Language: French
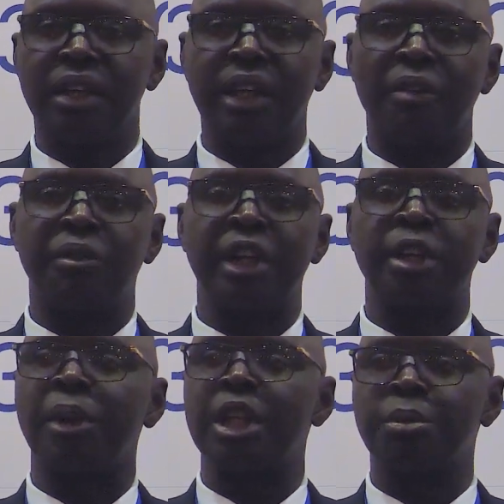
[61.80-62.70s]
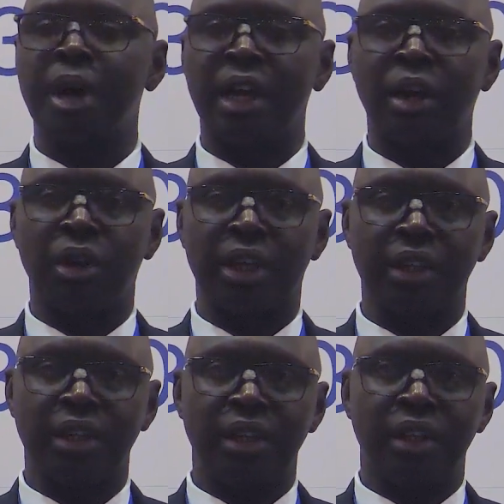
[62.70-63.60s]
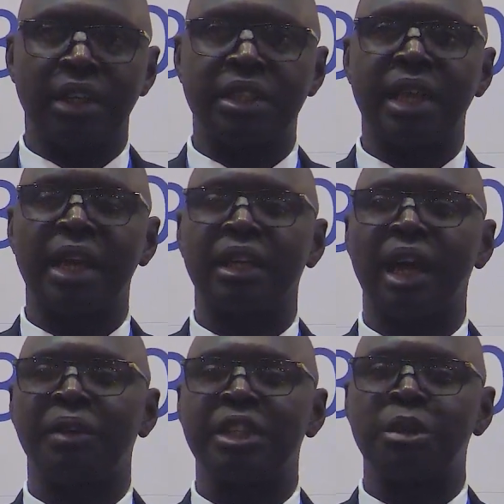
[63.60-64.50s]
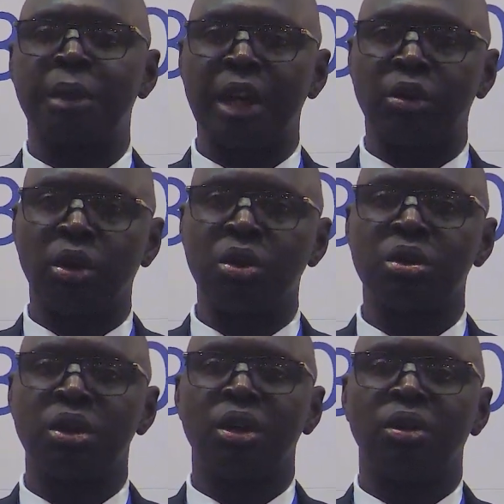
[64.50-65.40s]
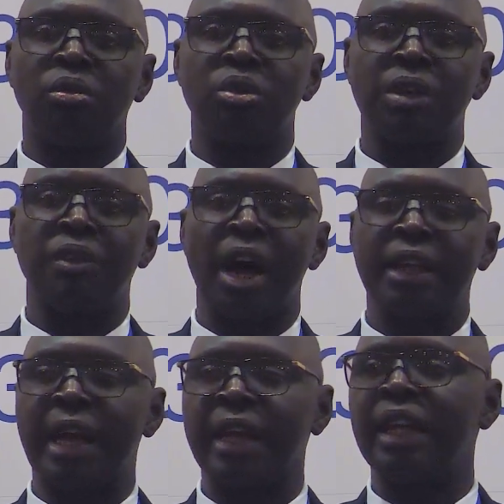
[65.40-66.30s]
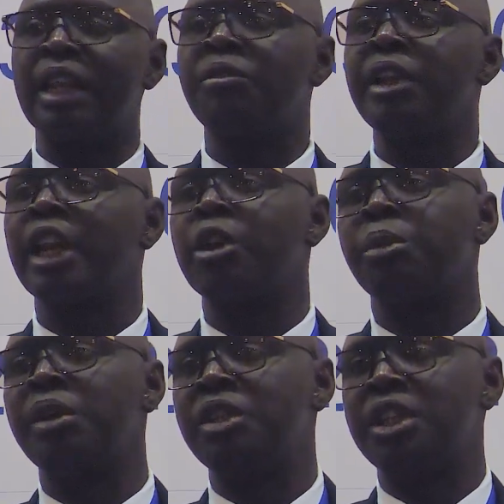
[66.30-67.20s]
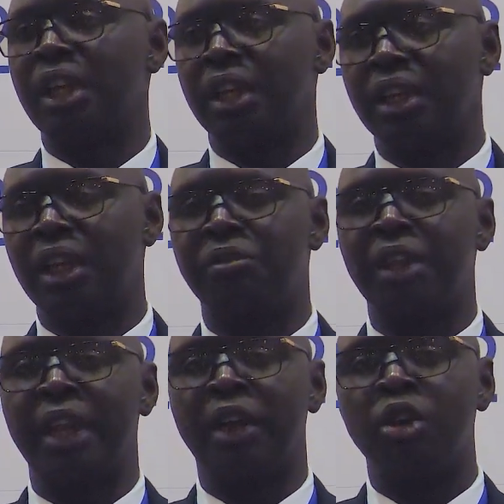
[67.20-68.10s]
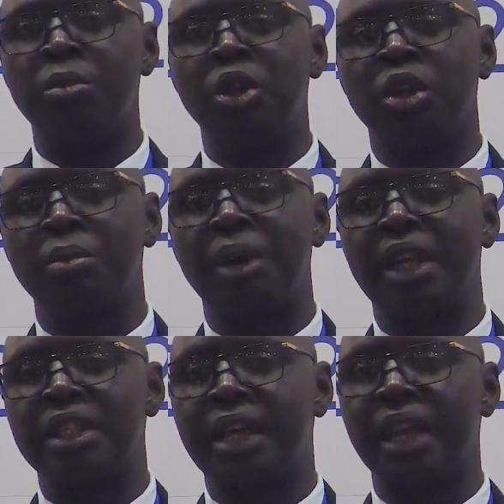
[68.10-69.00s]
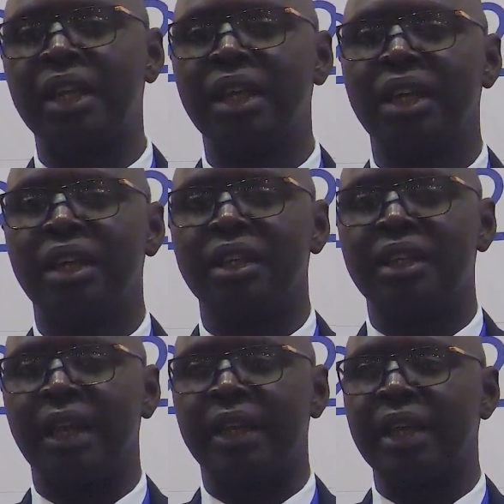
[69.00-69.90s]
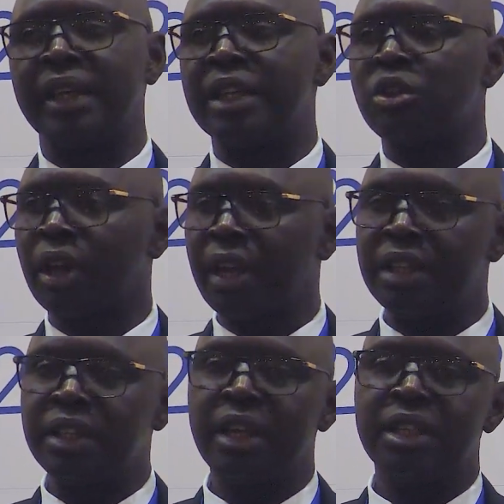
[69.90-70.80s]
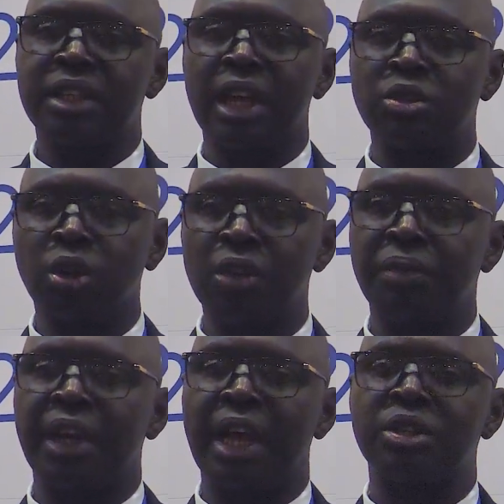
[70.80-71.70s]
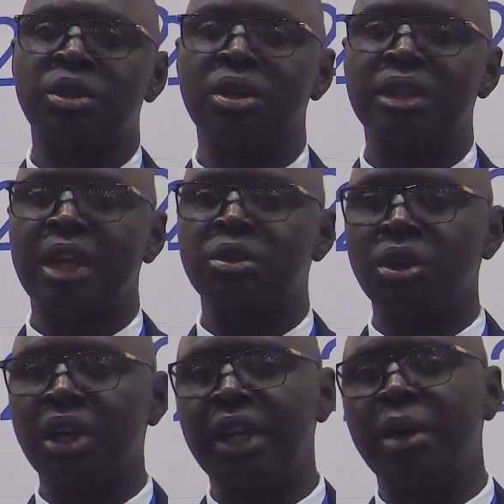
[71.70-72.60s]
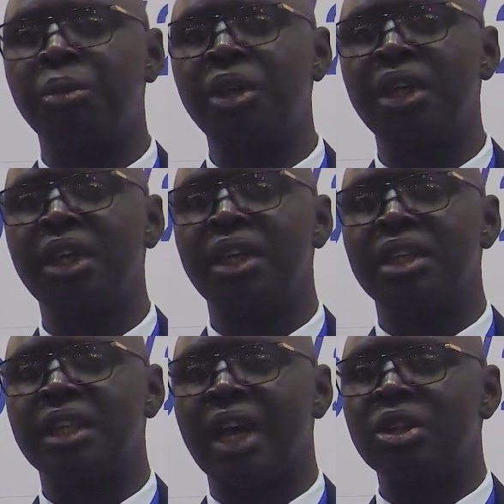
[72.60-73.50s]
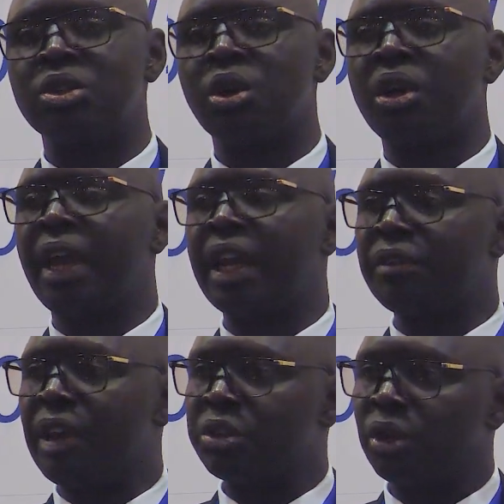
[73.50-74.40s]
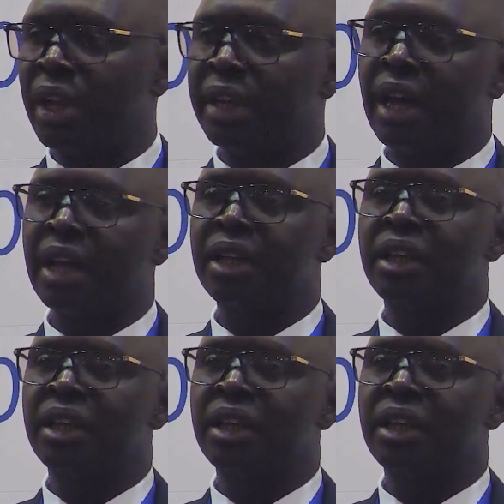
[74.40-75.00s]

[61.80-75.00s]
qui a fait le déplacement à Kaoulak. De ce centre, avec les de coach, nous avons attaqué les filières les plus difficiles, les filières économiques, notamment la sel qui étaient désorganisées, sans aucune fédération, sans aucun appui, sans aucune intervention de l'État.